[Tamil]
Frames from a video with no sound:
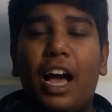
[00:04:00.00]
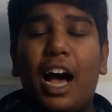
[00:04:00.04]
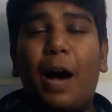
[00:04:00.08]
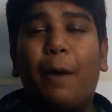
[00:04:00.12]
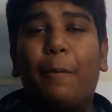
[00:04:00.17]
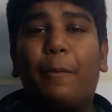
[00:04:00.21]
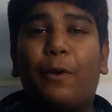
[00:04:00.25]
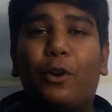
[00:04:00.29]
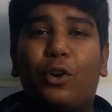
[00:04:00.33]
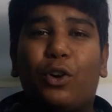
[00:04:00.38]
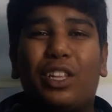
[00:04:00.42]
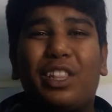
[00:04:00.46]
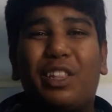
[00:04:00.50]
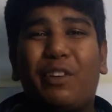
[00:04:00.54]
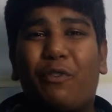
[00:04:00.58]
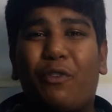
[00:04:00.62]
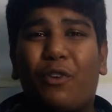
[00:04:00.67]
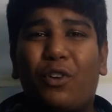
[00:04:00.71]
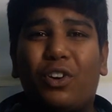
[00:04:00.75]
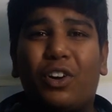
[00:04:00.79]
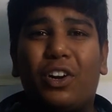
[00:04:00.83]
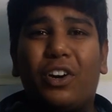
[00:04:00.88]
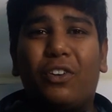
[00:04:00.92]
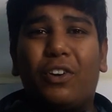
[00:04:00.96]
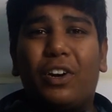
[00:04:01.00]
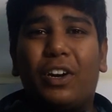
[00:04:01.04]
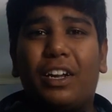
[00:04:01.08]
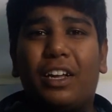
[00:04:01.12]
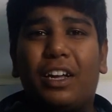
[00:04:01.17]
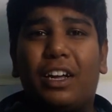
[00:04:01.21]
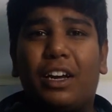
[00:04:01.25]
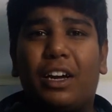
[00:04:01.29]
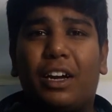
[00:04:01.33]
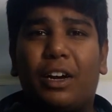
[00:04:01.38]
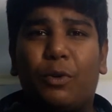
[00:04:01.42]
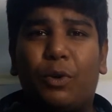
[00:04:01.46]
அப்புறம் இந்த ஃபோனோட
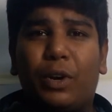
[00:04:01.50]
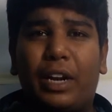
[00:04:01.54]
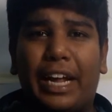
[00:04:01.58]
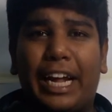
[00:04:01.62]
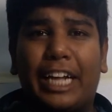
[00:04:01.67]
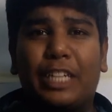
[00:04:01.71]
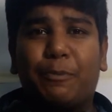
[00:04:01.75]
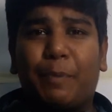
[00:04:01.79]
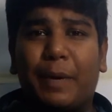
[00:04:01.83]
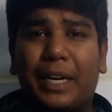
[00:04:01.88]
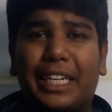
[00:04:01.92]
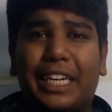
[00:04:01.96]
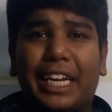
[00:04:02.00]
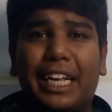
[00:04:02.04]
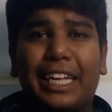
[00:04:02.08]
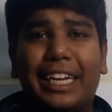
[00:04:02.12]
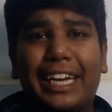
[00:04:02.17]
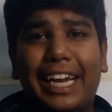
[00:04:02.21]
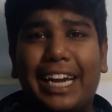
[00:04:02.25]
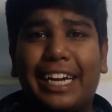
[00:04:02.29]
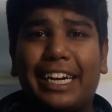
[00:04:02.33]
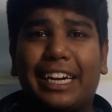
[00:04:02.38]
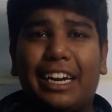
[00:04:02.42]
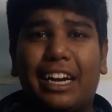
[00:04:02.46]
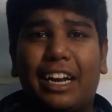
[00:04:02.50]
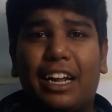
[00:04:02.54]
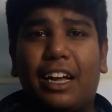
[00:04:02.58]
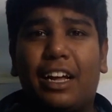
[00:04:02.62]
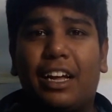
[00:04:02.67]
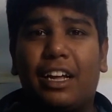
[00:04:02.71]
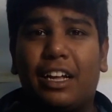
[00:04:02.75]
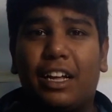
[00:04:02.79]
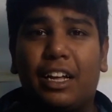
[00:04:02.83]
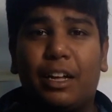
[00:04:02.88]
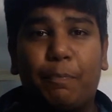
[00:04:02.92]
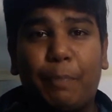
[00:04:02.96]
ஒரு எக்ஸ்பெக்டிங் ரேட் என்ன
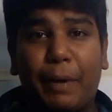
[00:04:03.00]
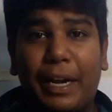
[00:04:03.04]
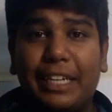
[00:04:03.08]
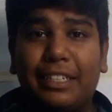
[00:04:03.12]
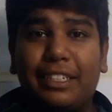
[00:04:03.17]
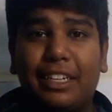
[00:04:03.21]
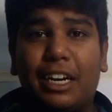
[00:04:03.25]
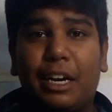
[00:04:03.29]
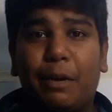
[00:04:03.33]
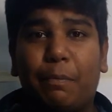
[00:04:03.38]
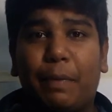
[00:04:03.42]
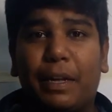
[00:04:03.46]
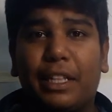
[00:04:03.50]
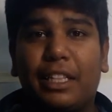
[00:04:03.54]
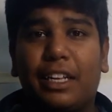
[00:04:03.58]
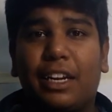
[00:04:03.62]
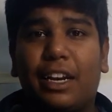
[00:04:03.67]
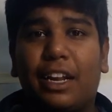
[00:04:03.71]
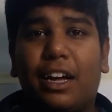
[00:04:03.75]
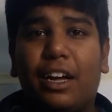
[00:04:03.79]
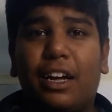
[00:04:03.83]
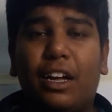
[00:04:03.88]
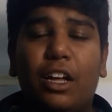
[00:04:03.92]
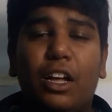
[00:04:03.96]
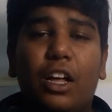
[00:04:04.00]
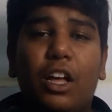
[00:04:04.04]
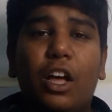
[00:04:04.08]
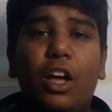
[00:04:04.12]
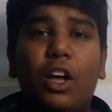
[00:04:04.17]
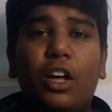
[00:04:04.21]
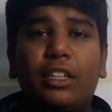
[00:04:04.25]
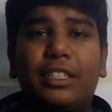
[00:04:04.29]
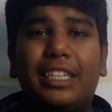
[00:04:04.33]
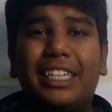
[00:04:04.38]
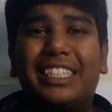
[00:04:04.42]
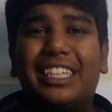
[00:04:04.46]
ப்ரைஸ் என்னன்னு பார்த்தீங்கன்னா
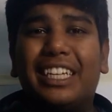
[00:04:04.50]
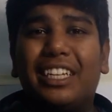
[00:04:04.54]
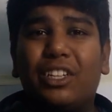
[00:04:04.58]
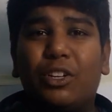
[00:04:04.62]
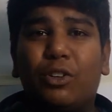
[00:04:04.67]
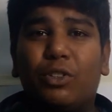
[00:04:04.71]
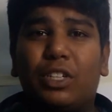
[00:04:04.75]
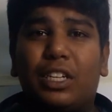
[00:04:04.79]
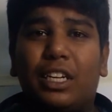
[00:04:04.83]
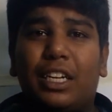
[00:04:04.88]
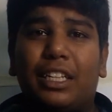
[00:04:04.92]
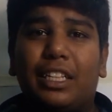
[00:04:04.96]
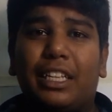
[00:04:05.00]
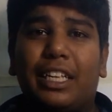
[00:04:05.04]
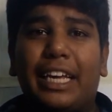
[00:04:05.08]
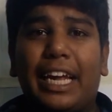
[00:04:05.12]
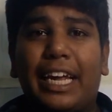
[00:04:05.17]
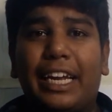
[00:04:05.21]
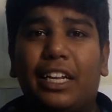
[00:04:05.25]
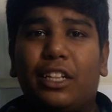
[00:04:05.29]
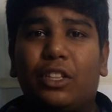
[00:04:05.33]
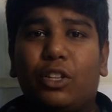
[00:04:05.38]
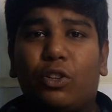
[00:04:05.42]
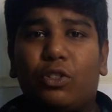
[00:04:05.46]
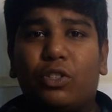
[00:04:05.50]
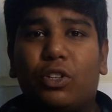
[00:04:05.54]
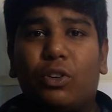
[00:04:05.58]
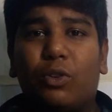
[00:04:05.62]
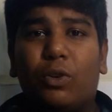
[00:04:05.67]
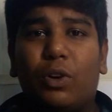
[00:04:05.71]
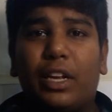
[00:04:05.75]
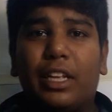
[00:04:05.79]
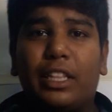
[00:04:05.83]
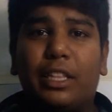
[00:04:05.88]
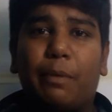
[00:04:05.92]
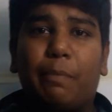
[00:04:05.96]
சிக்ஸ்டீன் தௌசண்ட்லேருந்து எயிட்டீன்
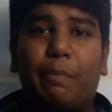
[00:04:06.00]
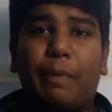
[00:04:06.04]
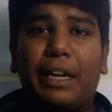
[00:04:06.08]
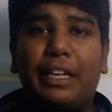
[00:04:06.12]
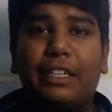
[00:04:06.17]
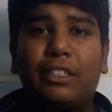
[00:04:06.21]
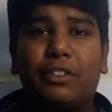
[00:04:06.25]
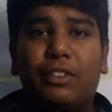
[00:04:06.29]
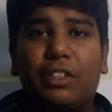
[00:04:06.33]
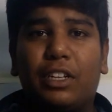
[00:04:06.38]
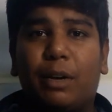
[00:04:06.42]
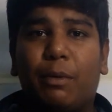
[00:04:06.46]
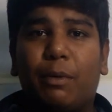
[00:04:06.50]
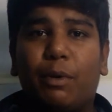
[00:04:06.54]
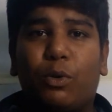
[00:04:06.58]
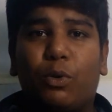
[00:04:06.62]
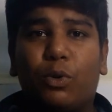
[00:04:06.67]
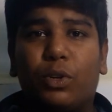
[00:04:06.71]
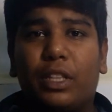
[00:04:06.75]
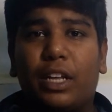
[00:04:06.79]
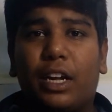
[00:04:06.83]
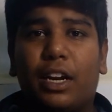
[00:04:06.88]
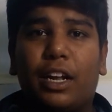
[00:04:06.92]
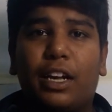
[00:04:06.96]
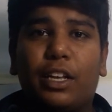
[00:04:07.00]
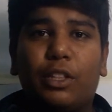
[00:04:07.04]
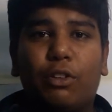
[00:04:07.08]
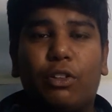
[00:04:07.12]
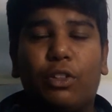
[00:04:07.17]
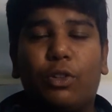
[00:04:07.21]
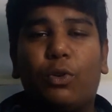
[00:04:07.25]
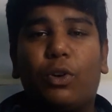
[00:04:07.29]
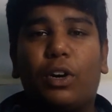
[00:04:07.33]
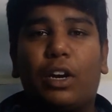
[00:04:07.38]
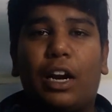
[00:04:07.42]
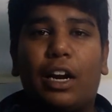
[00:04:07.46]
தௌசண்ட்குள்ளே இந்த ப்ரைஸ் வந்து நம்மளுக்கு கொடுத்தானா இது
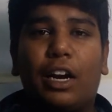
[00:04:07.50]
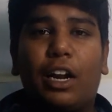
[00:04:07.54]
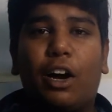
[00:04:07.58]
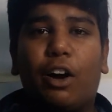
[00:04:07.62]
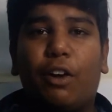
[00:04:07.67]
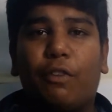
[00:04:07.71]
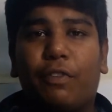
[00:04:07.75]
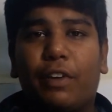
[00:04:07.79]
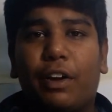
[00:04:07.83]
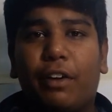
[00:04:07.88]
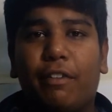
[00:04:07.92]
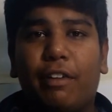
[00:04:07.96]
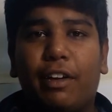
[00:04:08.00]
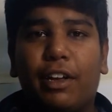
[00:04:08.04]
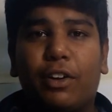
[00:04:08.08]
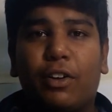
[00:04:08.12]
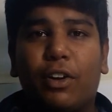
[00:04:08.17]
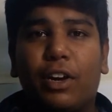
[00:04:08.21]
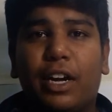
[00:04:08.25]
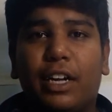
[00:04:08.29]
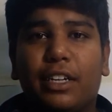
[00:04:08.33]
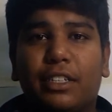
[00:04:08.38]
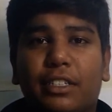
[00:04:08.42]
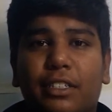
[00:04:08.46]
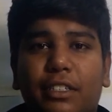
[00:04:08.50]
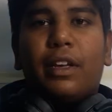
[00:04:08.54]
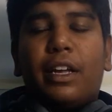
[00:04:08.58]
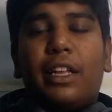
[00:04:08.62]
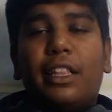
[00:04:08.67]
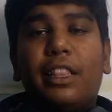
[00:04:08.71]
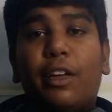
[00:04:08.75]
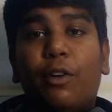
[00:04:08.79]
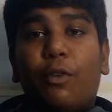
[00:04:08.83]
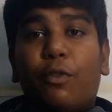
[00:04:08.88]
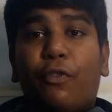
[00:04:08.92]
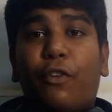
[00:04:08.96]
வந்து ஒரு நல்ல ஆஃபராகவே இருக்கும் கைஸ்
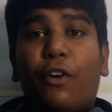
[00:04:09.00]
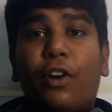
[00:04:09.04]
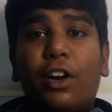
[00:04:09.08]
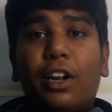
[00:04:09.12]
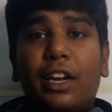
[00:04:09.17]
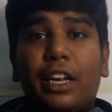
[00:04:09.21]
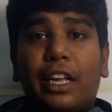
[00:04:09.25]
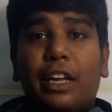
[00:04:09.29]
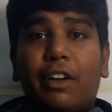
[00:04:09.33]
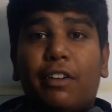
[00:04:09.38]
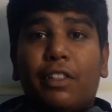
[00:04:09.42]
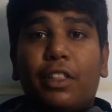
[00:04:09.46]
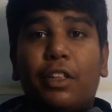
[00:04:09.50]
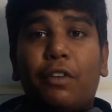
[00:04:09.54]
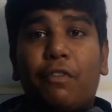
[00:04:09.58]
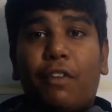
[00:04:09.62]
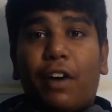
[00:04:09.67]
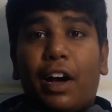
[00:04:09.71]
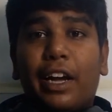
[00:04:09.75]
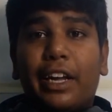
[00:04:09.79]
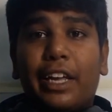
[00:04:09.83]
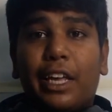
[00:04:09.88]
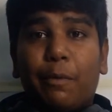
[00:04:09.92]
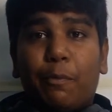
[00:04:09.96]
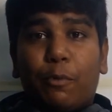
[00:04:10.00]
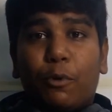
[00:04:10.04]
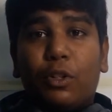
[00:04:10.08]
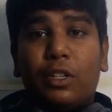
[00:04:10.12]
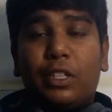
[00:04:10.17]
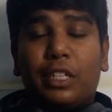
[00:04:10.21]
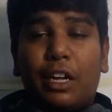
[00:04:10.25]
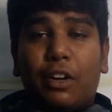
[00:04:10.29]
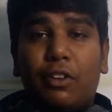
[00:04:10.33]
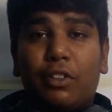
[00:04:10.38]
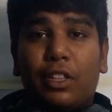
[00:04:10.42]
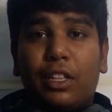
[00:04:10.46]
இந்த ஃபோனை நீங்கள் வந்து வாங்கி
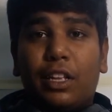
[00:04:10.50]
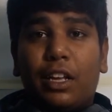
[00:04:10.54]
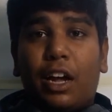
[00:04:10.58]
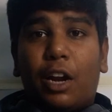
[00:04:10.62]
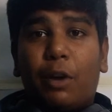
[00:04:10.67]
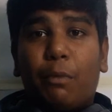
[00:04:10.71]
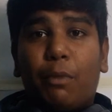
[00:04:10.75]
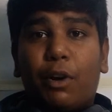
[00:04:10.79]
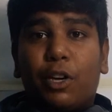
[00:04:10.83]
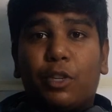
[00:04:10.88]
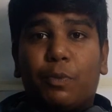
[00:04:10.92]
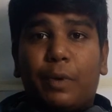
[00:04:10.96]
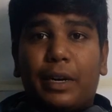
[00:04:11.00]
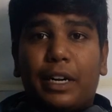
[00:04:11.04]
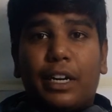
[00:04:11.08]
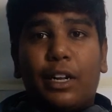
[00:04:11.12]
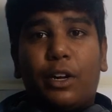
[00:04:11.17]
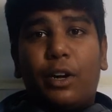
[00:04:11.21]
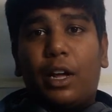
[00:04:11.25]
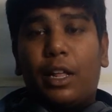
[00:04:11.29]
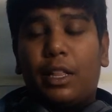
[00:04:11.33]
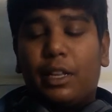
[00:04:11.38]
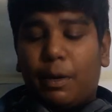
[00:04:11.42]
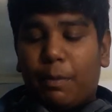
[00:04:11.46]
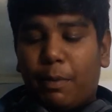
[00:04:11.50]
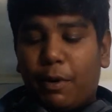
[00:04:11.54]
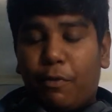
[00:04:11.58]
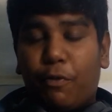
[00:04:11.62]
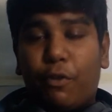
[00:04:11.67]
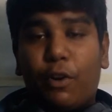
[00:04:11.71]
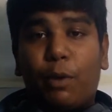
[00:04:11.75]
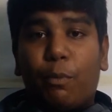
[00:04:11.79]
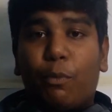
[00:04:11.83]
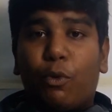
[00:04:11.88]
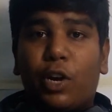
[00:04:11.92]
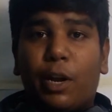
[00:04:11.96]
புதுசாக வந்து அன்பாக்ஸ் பண்ணிட்டு அதுக்கப்புறம்
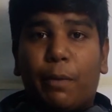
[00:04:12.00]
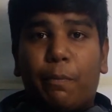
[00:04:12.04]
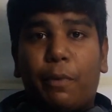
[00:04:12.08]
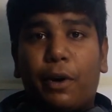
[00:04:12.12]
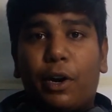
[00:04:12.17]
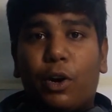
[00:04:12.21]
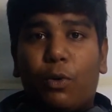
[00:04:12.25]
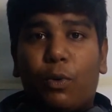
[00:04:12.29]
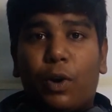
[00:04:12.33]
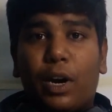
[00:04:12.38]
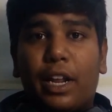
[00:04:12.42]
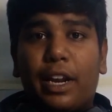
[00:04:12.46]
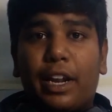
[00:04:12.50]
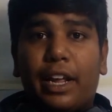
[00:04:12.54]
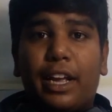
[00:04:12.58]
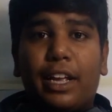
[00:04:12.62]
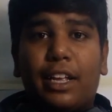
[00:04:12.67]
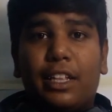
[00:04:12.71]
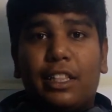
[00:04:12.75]
ஃபோனை புட் அப் பண்ண உடனே